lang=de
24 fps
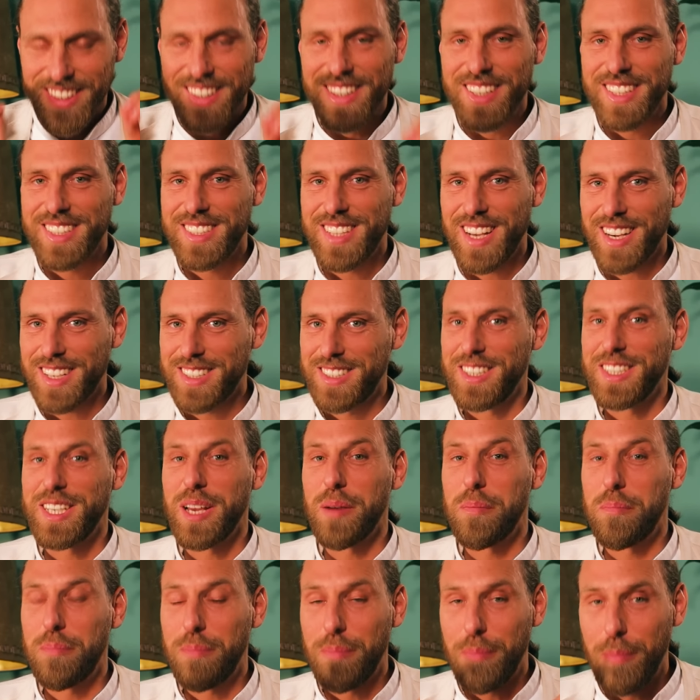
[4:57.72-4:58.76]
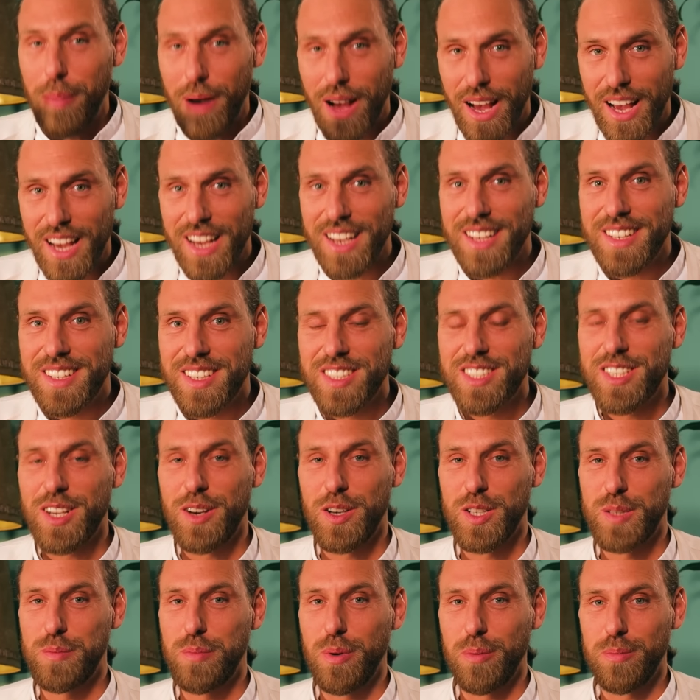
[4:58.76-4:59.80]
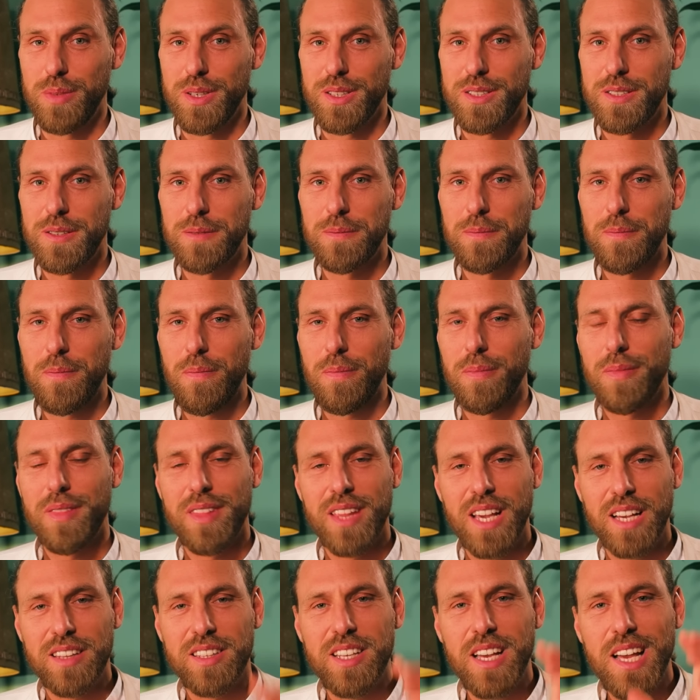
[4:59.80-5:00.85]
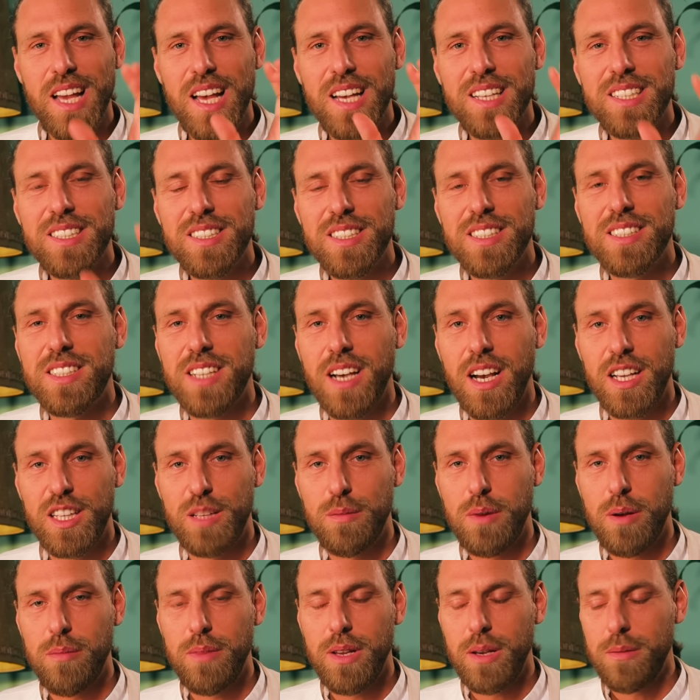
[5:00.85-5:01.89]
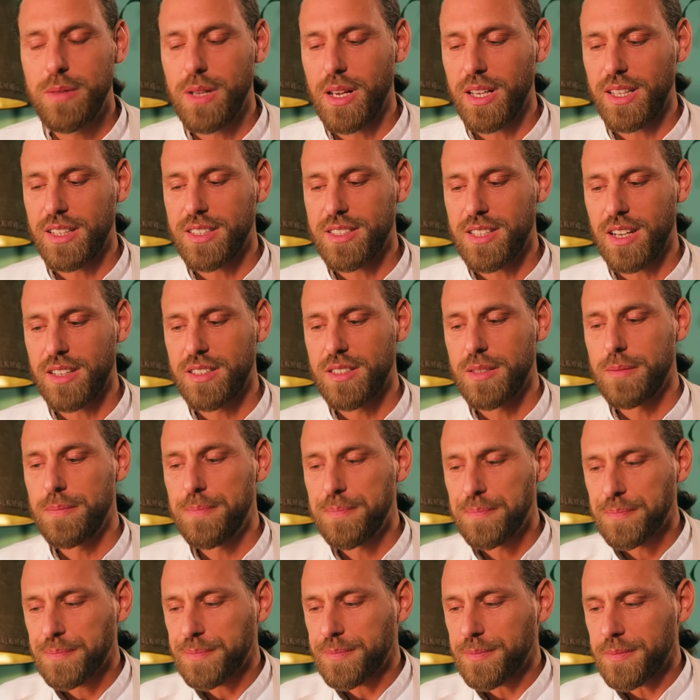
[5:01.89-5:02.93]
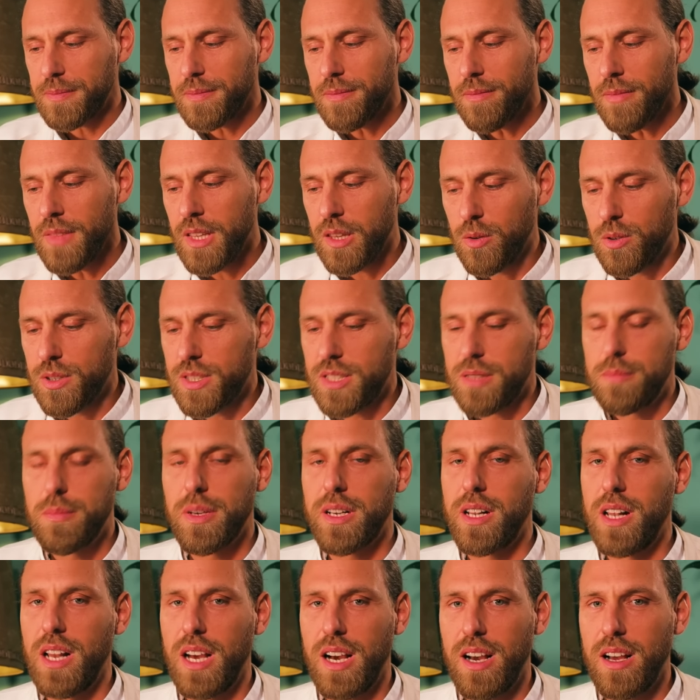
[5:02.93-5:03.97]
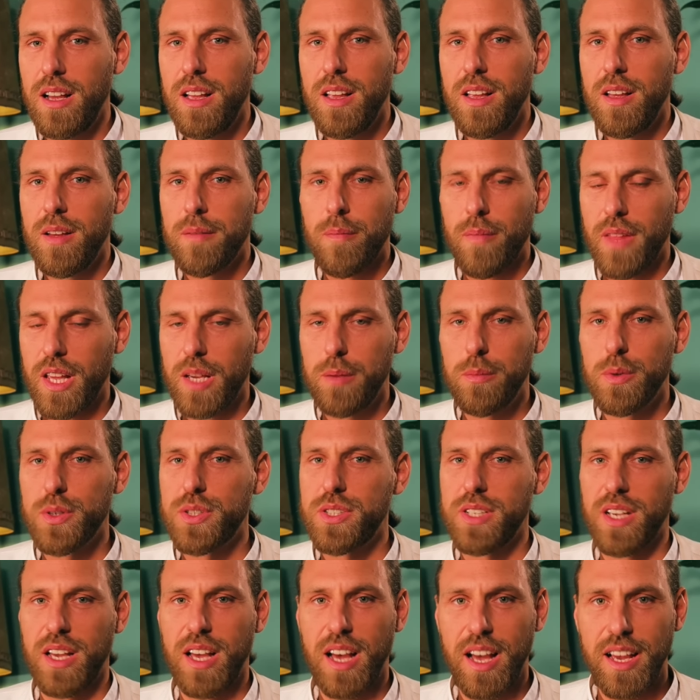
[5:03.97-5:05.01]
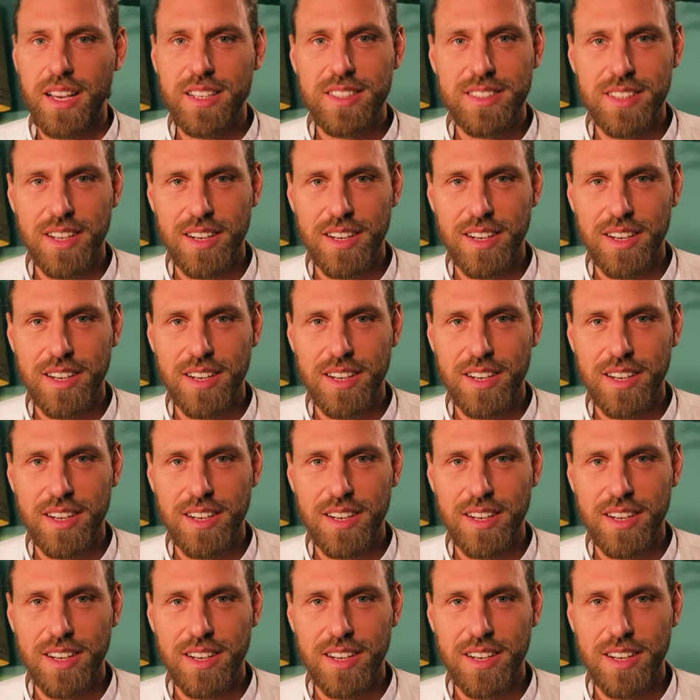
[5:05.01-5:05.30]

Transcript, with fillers: ich sag's dir, ich habe beides ausprobiert. Ich hatte erst eine Zeit in meinem Leben, da habe ich gesagt, du es mir klar, ich muss reich